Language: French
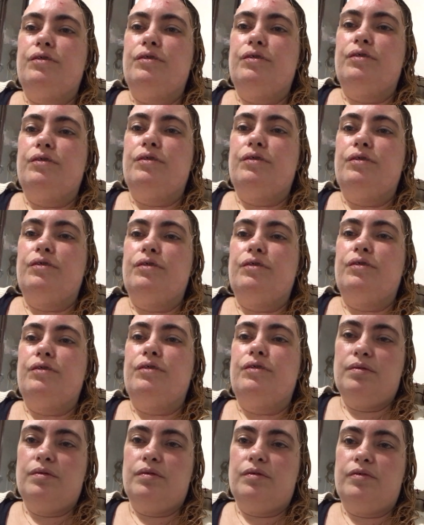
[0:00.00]
je sais plus ce que
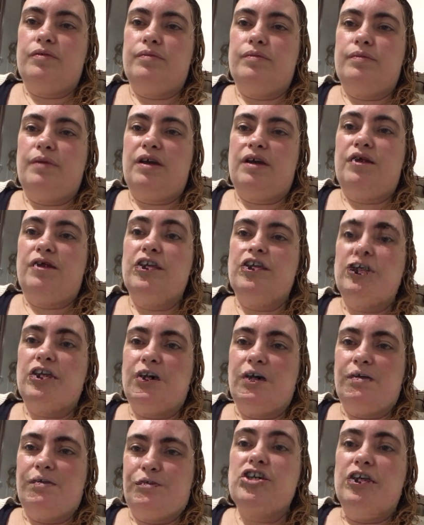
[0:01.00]
c'est,
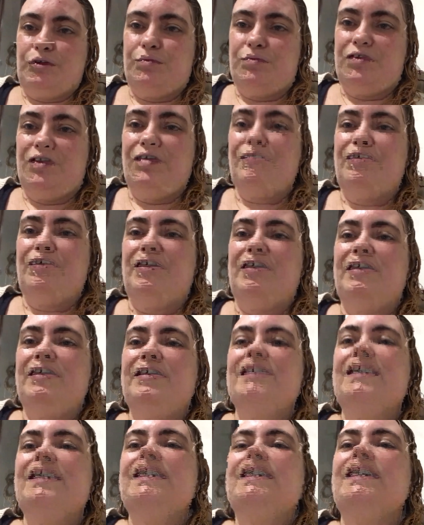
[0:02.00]
McFish là, un truc comme ça,
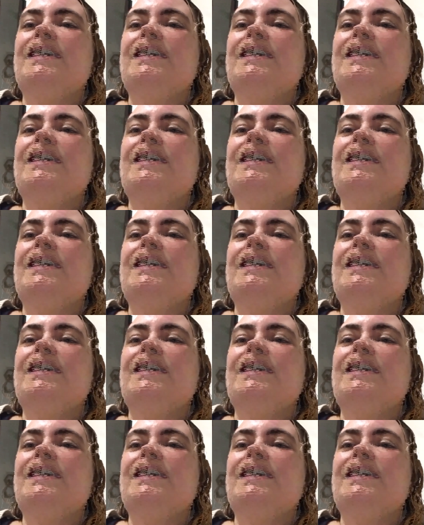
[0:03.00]
voilà.